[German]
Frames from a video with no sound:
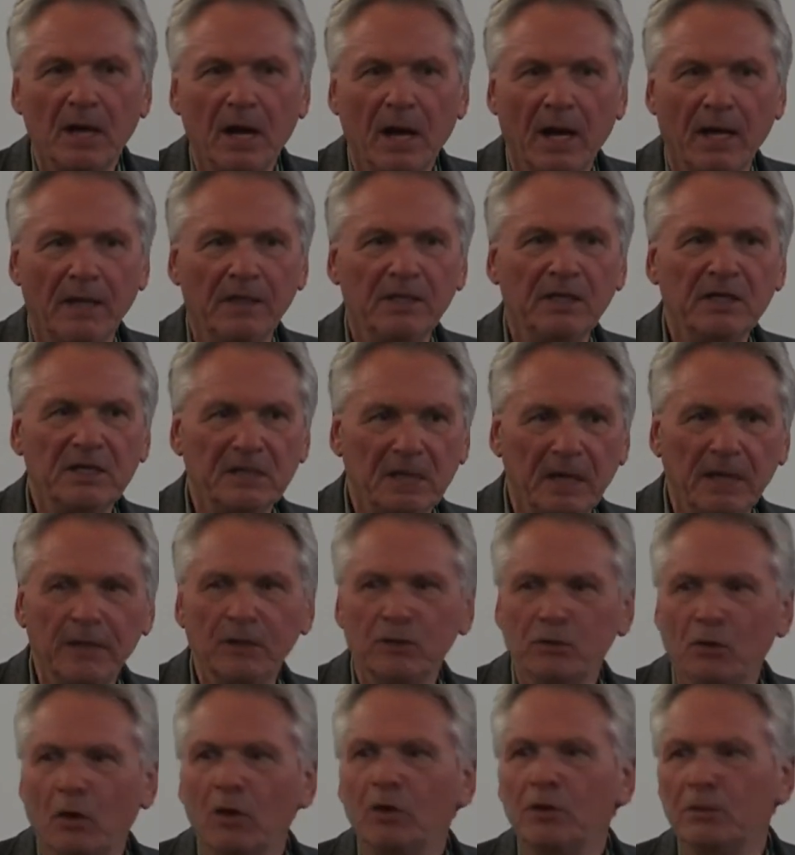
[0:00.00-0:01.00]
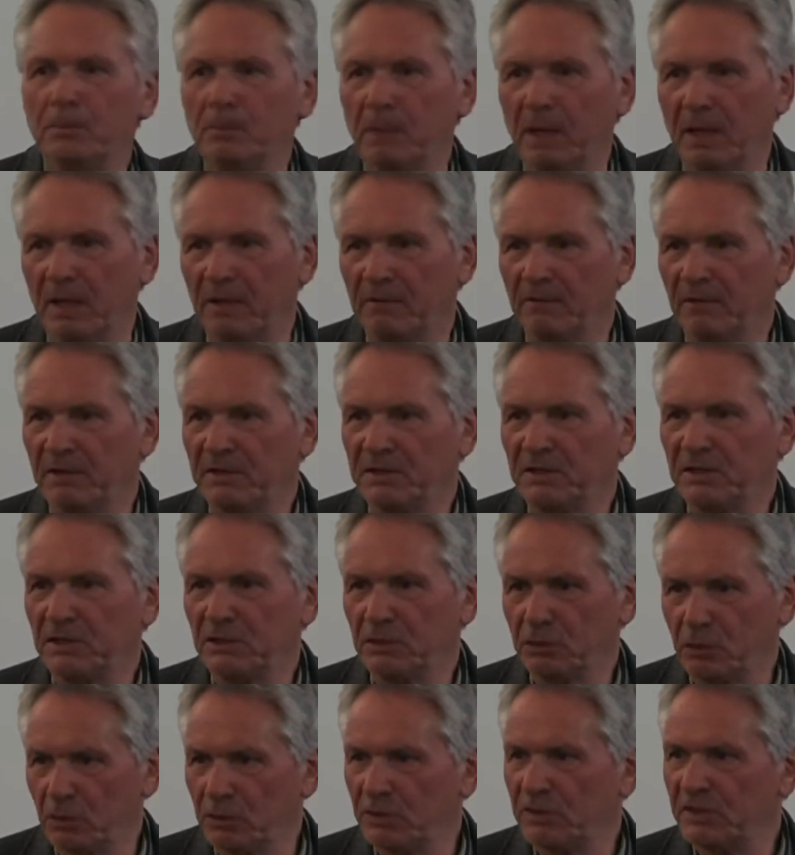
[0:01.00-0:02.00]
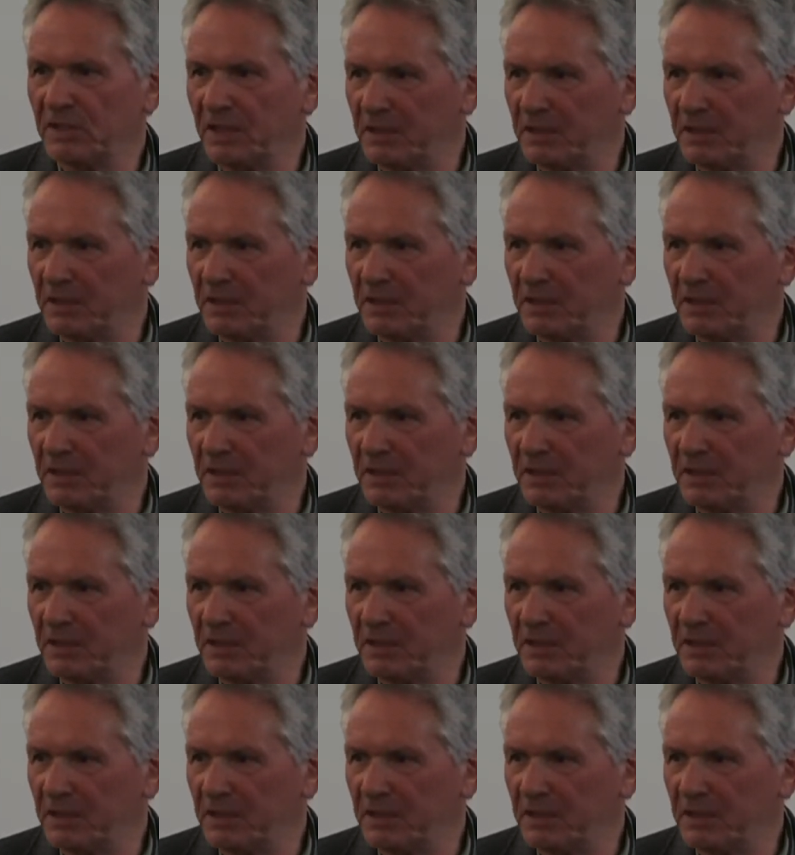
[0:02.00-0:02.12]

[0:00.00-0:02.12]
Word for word: eigentlich ein Dogma, was sich schon